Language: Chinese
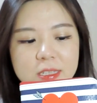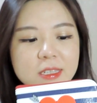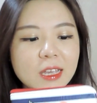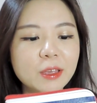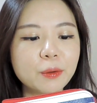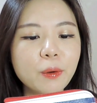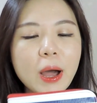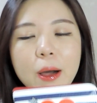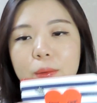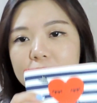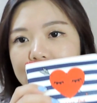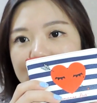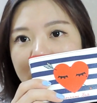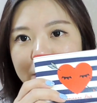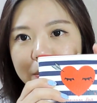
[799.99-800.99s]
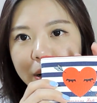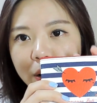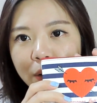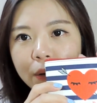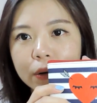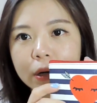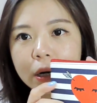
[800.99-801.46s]
简化我的钱
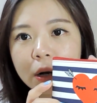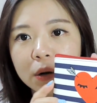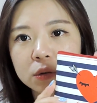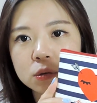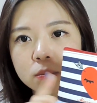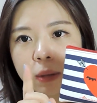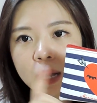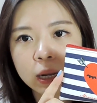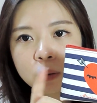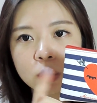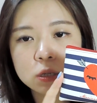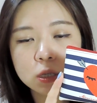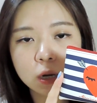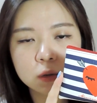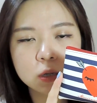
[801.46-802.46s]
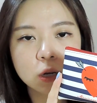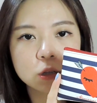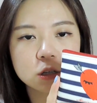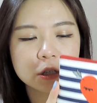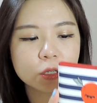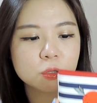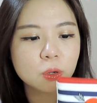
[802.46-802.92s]
包，然后就买了一款小小
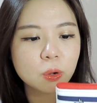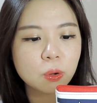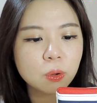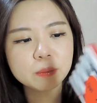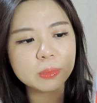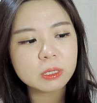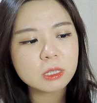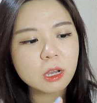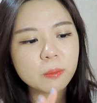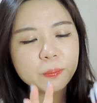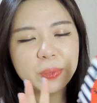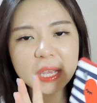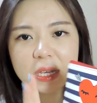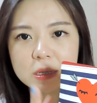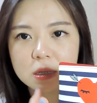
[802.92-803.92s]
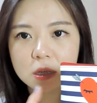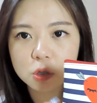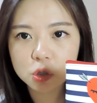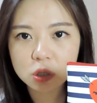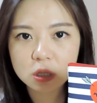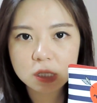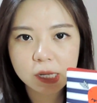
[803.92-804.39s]
的这种比较便携
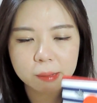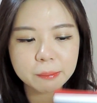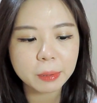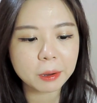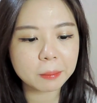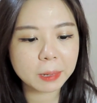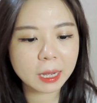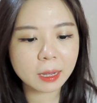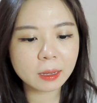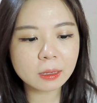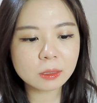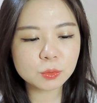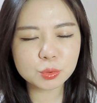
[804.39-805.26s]
式的钱包吧，